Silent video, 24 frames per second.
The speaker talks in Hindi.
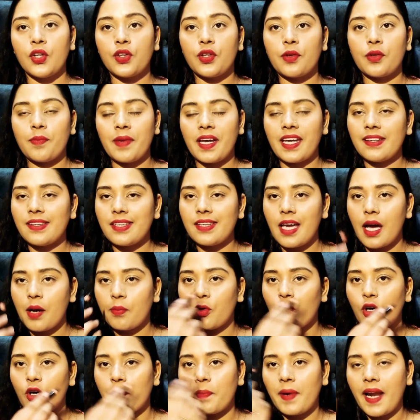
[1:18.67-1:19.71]
तो मैं इसे
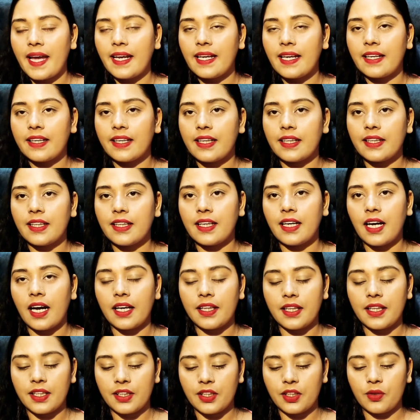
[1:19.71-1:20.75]
आपको अप्लाई करके दिखा
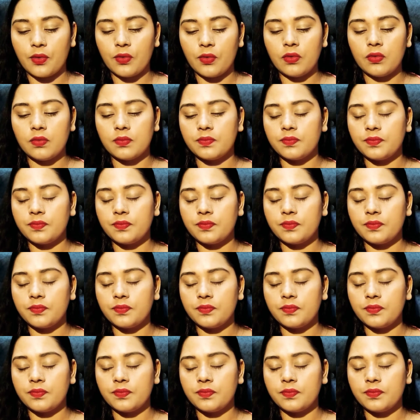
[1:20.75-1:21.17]
देती हूँ